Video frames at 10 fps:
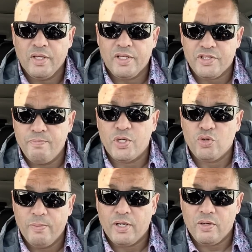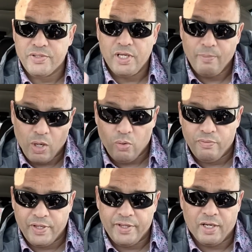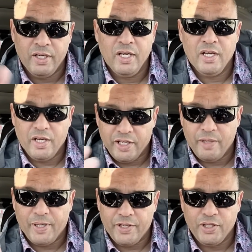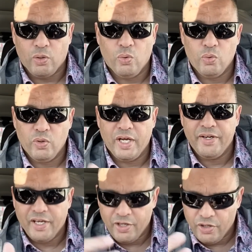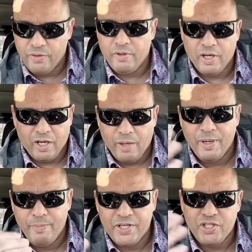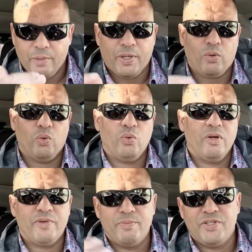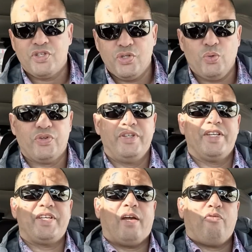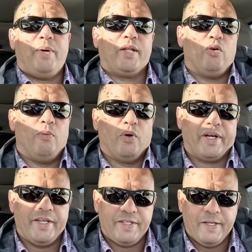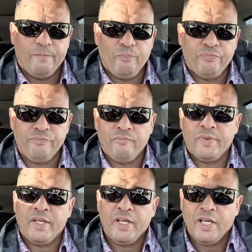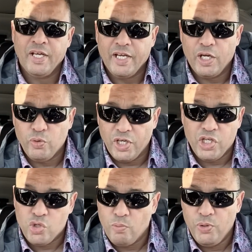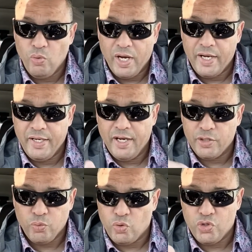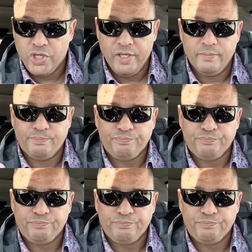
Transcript: كتسمى شوما روكسان معروف هذا انا دابا غادي نقولوا لان قبل ما كنت كنبغي نقولوا باش ما نشجعوش الناس يعرفوا هذه الامور هذه كانوا كيجيو منو عائلات وكل شيء